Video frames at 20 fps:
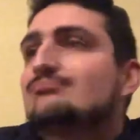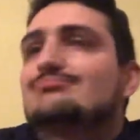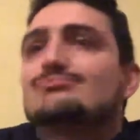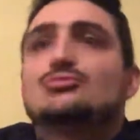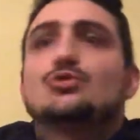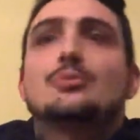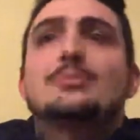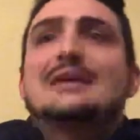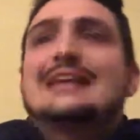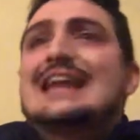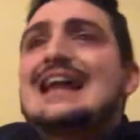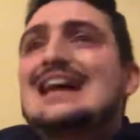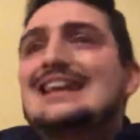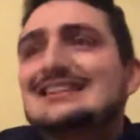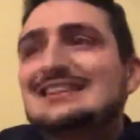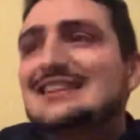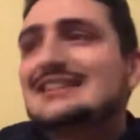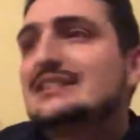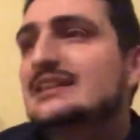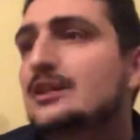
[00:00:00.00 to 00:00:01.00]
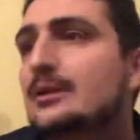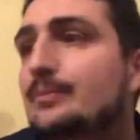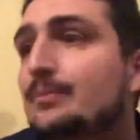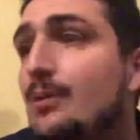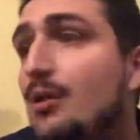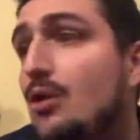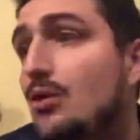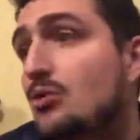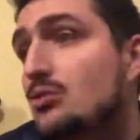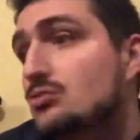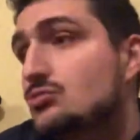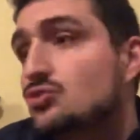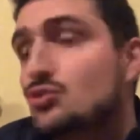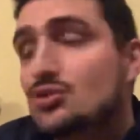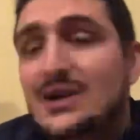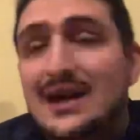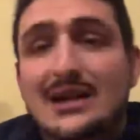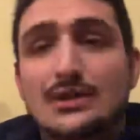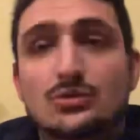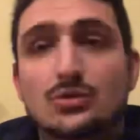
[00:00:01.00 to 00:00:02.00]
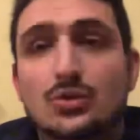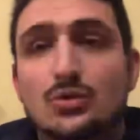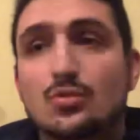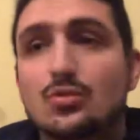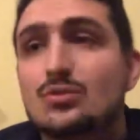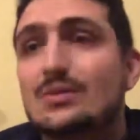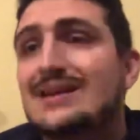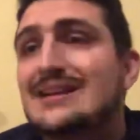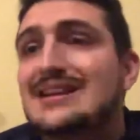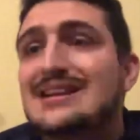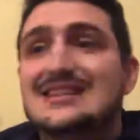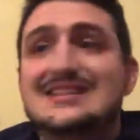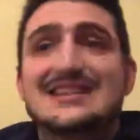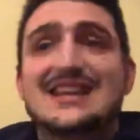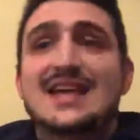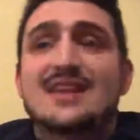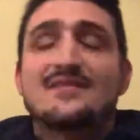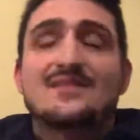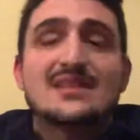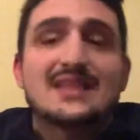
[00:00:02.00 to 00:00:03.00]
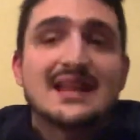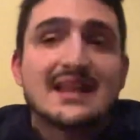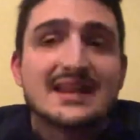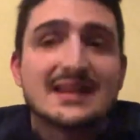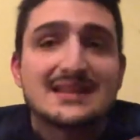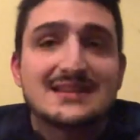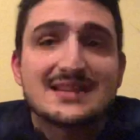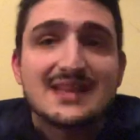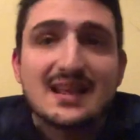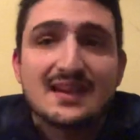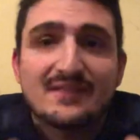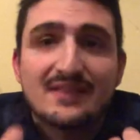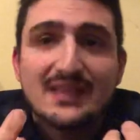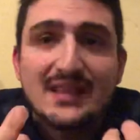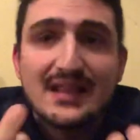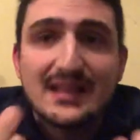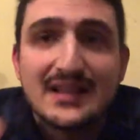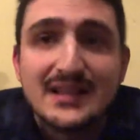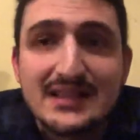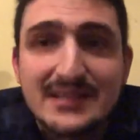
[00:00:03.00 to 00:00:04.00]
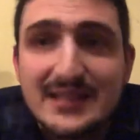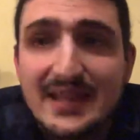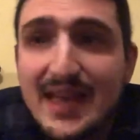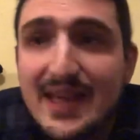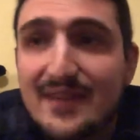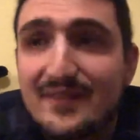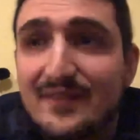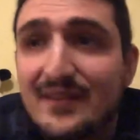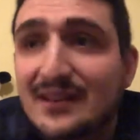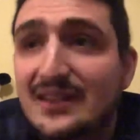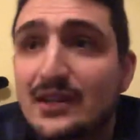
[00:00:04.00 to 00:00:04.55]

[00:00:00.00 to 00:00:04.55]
dominata e dir poco, giocando con le riserve delle riserve delle riserve,